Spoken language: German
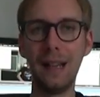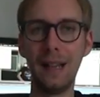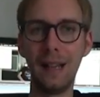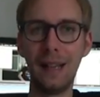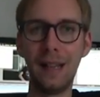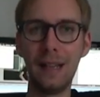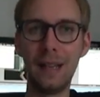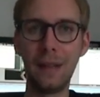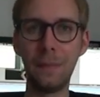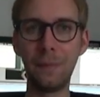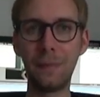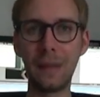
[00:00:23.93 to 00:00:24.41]

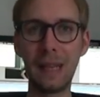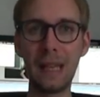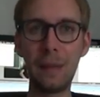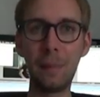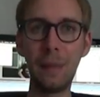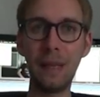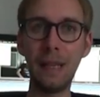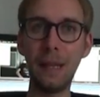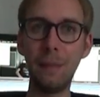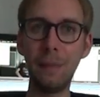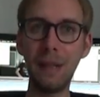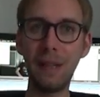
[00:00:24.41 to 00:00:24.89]
Ähm, ich
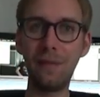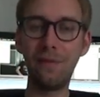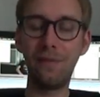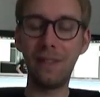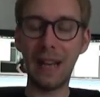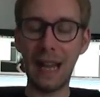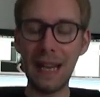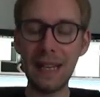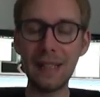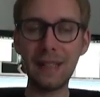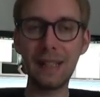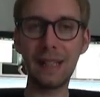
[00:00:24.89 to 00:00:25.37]
bin nämlich
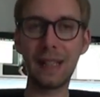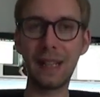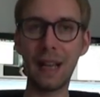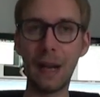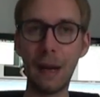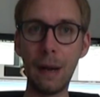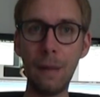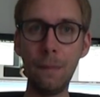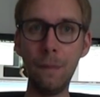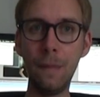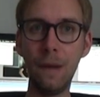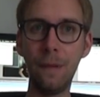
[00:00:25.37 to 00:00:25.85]
fleißig
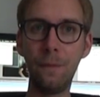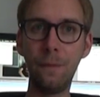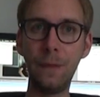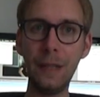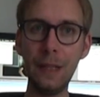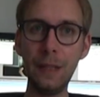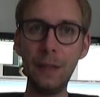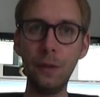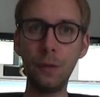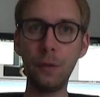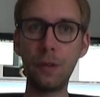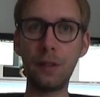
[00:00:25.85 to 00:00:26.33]
am
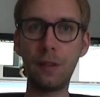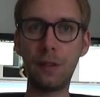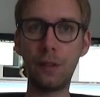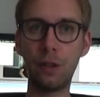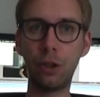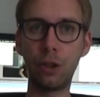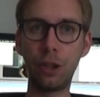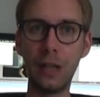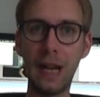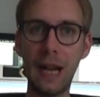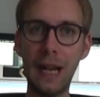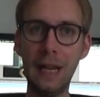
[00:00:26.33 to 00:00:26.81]

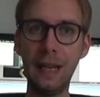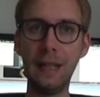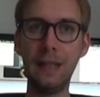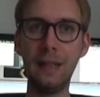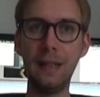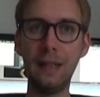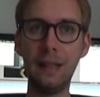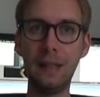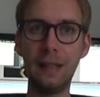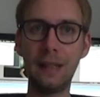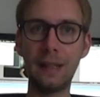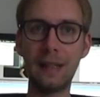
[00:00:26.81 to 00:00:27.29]
Videos schneiden.